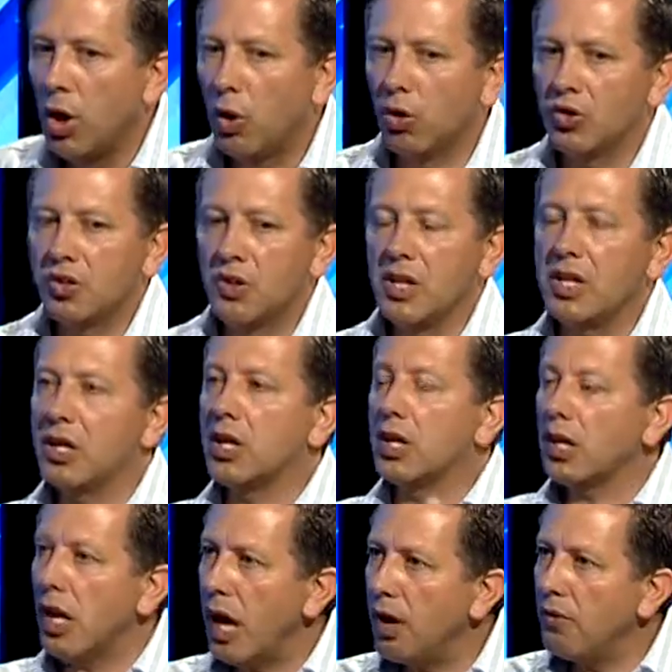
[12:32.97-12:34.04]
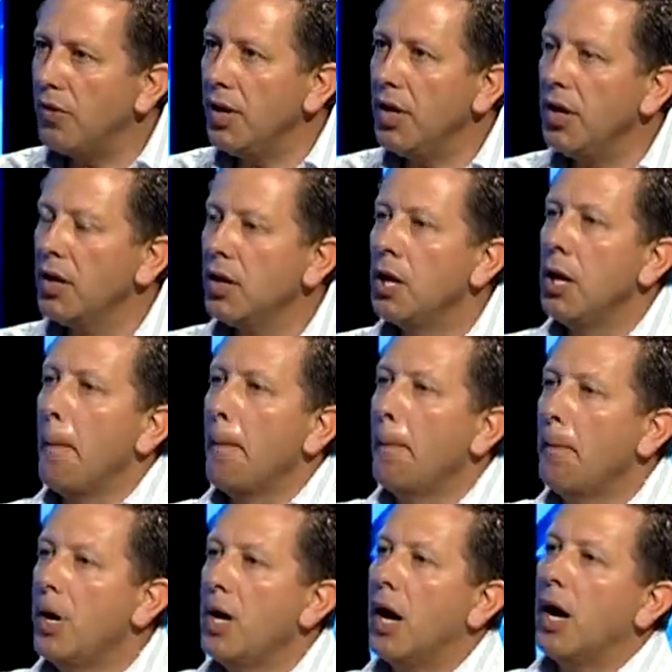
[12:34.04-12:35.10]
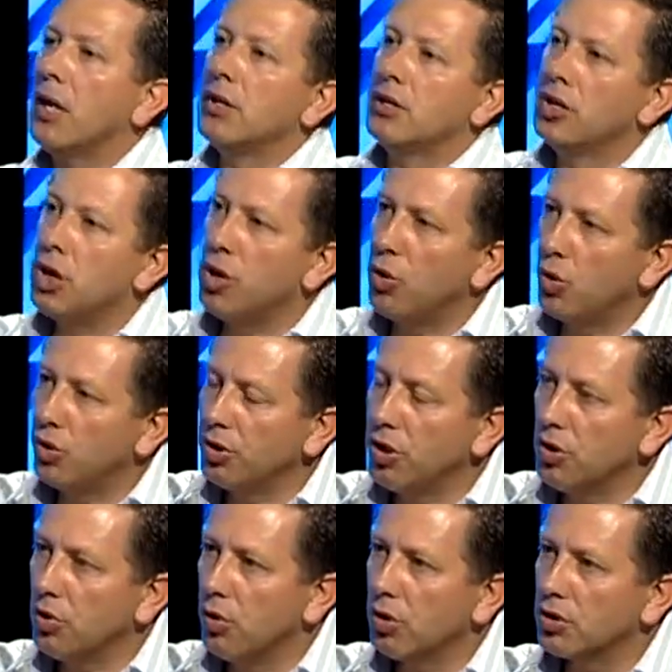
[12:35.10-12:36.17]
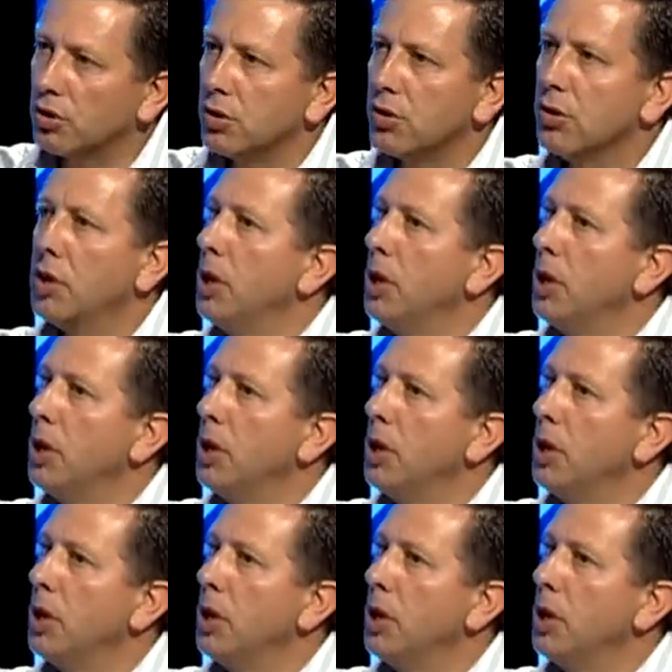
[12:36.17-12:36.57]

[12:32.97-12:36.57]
Он говорил, главное, мы отделенный род,